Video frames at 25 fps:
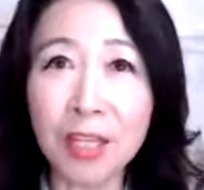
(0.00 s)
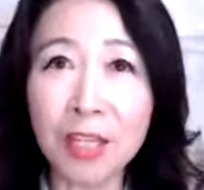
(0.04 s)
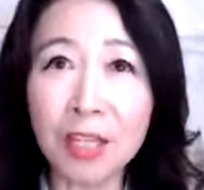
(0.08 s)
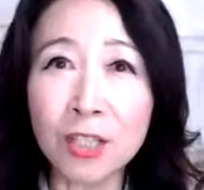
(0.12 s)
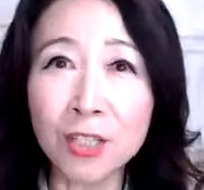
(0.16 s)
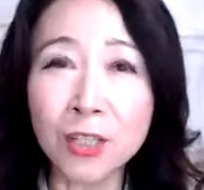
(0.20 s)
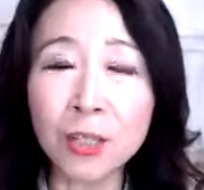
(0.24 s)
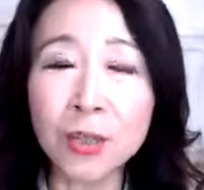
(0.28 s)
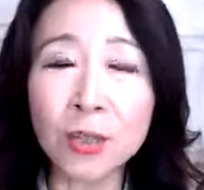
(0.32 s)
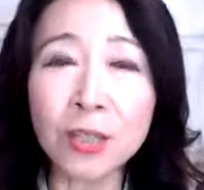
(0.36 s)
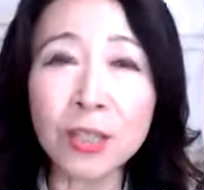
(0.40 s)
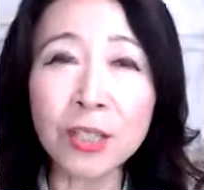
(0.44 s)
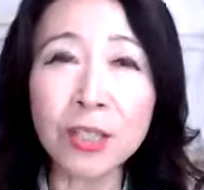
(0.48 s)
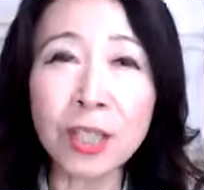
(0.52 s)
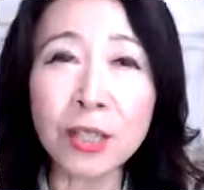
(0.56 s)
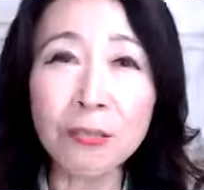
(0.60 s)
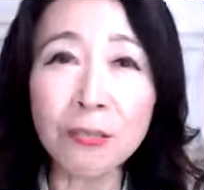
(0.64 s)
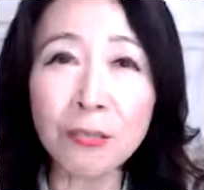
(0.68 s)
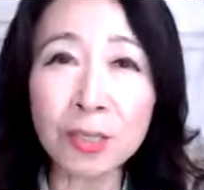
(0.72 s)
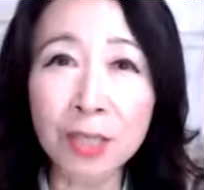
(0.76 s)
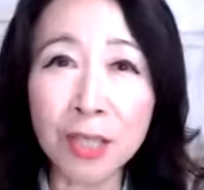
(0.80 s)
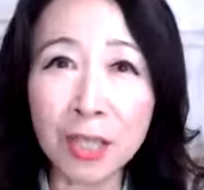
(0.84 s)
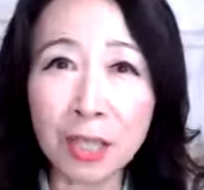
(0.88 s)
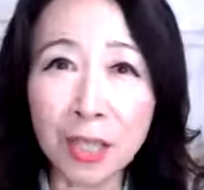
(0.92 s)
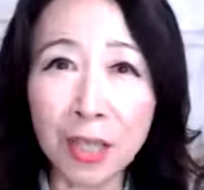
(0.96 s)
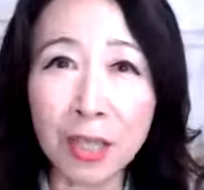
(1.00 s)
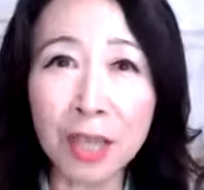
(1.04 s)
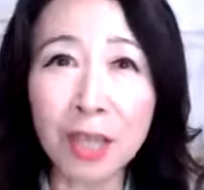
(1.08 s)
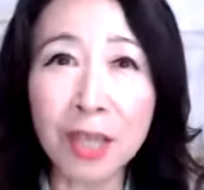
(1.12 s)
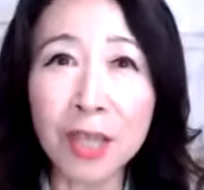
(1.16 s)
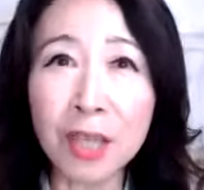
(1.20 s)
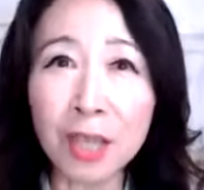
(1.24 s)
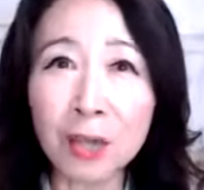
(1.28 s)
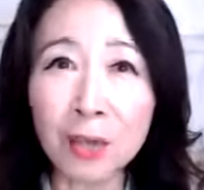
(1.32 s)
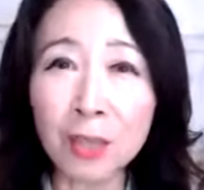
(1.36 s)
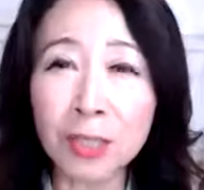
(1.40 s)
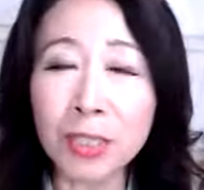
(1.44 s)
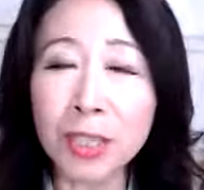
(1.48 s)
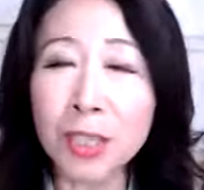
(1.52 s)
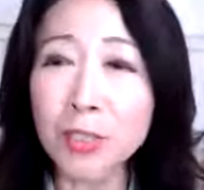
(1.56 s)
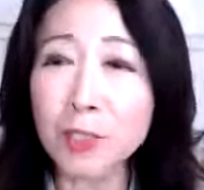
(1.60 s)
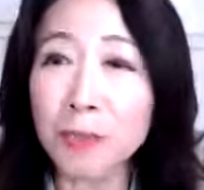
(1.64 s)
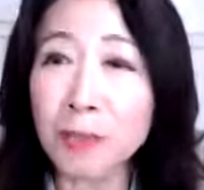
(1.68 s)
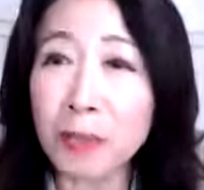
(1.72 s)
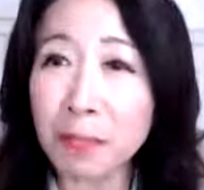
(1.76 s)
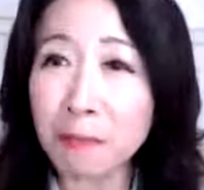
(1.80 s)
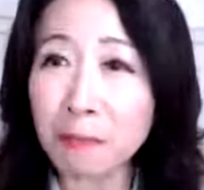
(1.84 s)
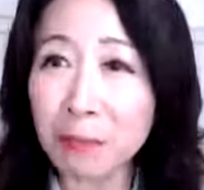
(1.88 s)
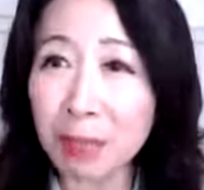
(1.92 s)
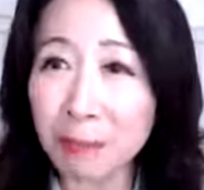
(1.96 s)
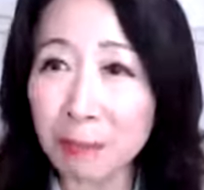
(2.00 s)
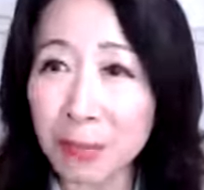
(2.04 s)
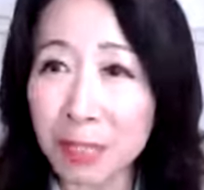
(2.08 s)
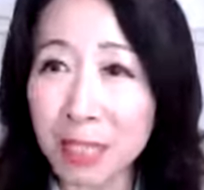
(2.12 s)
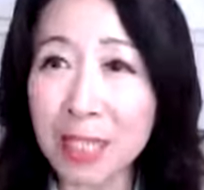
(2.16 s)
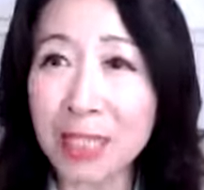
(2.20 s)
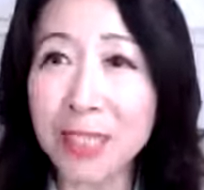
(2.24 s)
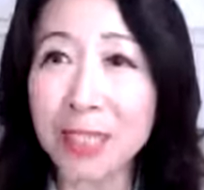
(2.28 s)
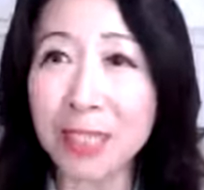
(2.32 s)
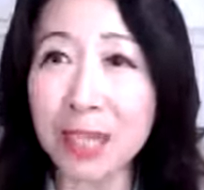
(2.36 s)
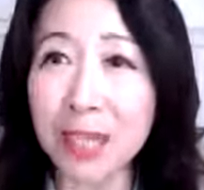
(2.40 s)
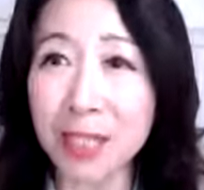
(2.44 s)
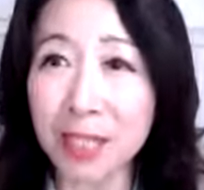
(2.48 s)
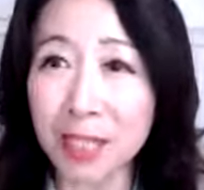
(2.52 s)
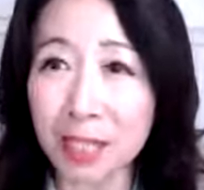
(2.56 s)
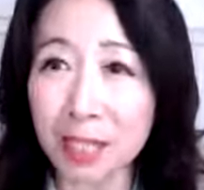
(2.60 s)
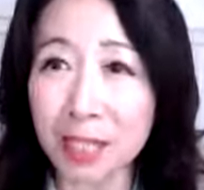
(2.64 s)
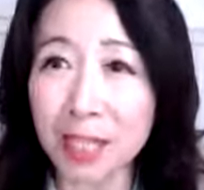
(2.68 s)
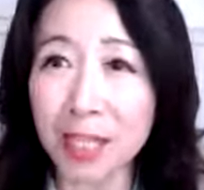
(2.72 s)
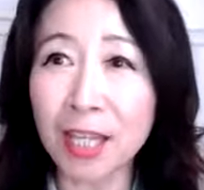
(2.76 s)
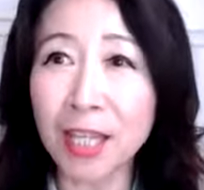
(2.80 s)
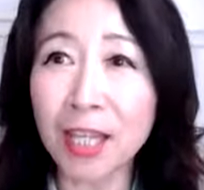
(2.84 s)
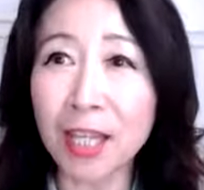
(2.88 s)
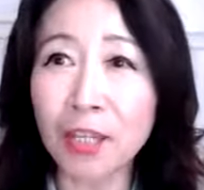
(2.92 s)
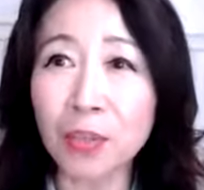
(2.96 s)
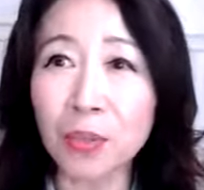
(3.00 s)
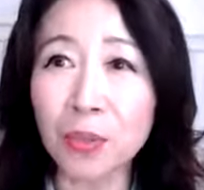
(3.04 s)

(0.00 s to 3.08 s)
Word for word: そういった意味で、私は今皆さんに